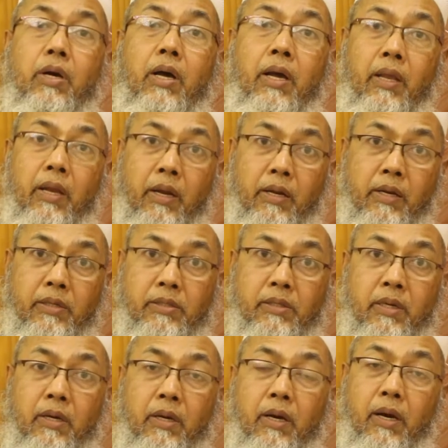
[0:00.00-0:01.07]
আইরাইটিস
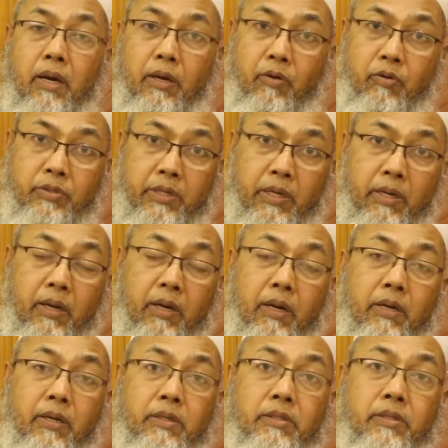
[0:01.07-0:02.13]

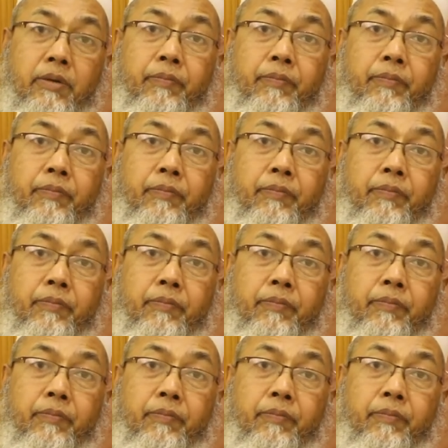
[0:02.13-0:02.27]
আইরোসাইক্লাইটিস